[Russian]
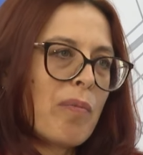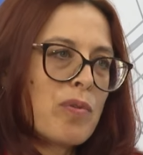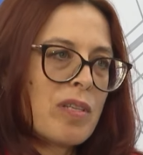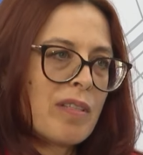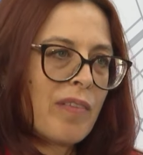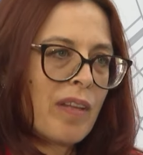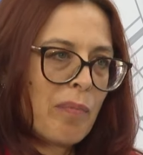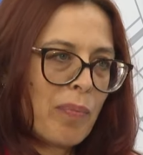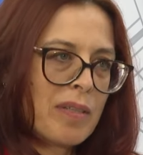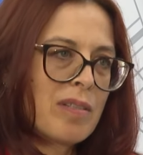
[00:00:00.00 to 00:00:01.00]

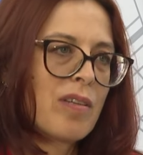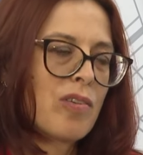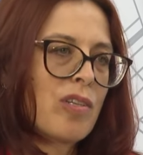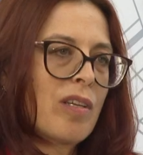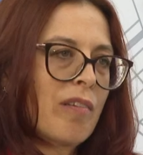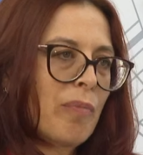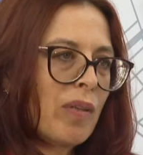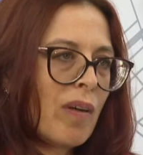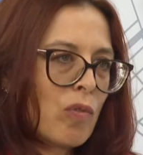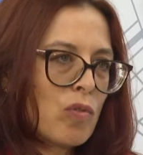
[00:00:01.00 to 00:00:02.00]
общественной поддержки в
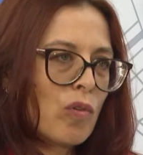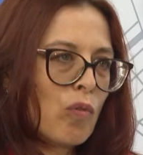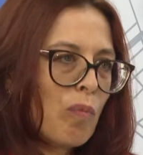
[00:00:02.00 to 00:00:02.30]
Белгородской